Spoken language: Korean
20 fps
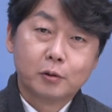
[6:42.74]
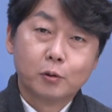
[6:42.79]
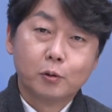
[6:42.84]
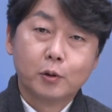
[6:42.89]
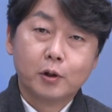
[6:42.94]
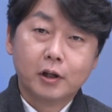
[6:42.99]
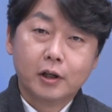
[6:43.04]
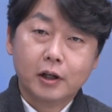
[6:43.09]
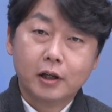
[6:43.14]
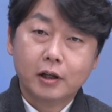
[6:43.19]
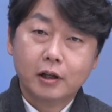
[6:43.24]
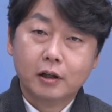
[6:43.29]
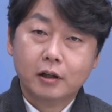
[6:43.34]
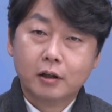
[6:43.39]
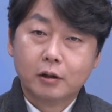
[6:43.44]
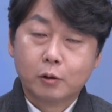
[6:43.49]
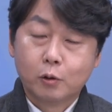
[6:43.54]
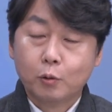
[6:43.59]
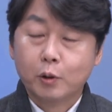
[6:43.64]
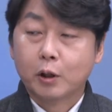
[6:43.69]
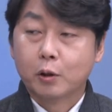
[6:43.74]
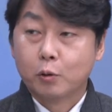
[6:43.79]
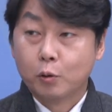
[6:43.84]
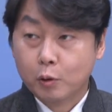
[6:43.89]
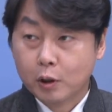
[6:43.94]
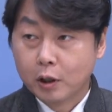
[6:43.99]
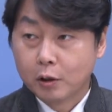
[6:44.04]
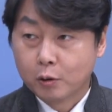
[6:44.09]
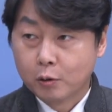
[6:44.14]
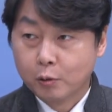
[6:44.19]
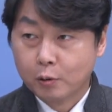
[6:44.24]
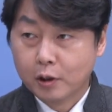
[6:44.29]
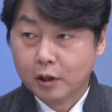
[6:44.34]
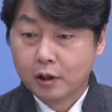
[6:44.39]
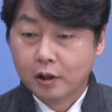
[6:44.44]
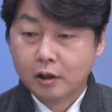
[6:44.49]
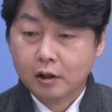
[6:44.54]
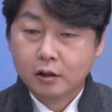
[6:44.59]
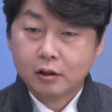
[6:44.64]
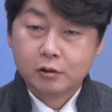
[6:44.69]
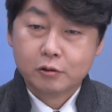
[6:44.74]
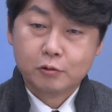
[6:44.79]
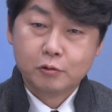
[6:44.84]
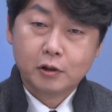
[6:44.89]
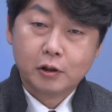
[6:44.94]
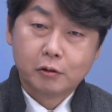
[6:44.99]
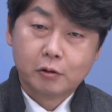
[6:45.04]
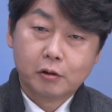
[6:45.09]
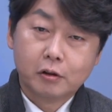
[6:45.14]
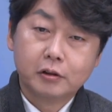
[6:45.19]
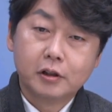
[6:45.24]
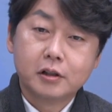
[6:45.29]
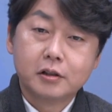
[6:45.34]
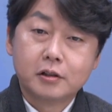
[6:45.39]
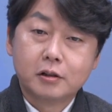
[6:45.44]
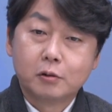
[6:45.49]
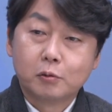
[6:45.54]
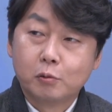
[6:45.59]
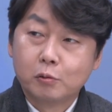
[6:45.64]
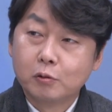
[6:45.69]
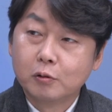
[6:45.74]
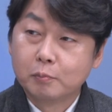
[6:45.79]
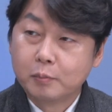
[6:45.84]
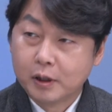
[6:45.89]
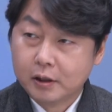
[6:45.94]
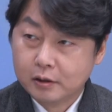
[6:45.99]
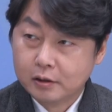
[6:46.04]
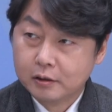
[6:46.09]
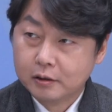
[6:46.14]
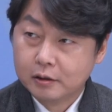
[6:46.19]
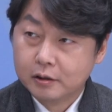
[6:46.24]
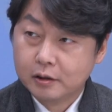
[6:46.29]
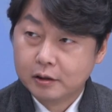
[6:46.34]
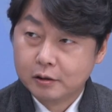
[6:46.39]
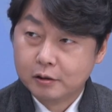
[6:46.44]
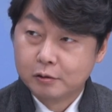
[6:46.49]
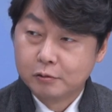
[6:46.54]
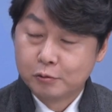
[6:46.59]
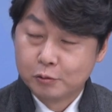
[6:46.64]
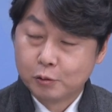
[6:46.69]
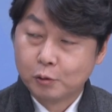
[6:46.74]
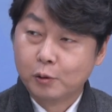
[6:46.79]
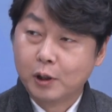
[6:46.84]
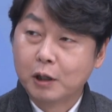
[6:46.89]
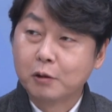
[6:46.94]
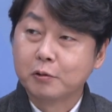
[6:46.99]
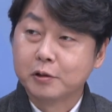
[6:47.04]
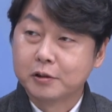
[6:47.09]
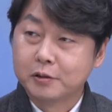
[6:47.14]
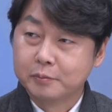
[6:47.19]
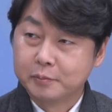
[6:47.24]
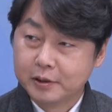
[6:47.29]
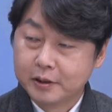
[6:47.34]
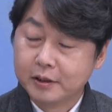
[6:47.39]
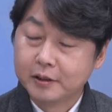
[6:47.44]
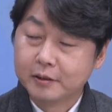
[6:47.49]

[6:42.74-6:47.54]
교회 교회 교회학교에 주일학교 컨텐츠를 공급하는 일을 네. 주로 하고 있습니다.